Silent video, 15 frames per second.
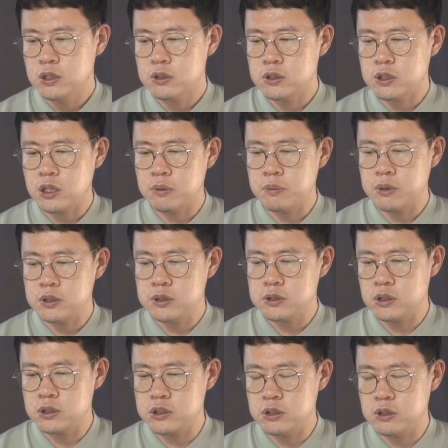그 다음에
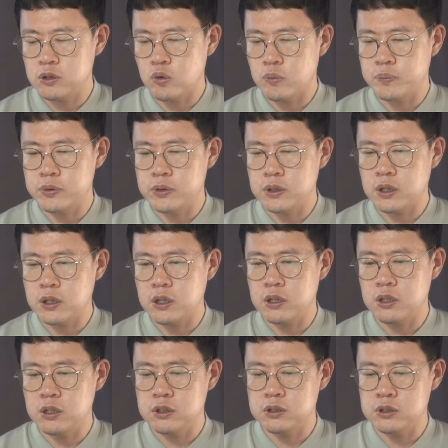실력이
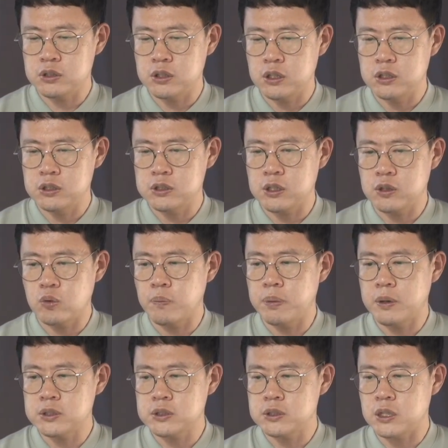높은데 이제 챌린지가
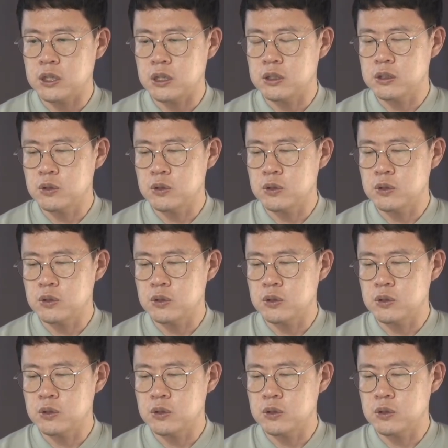높아진다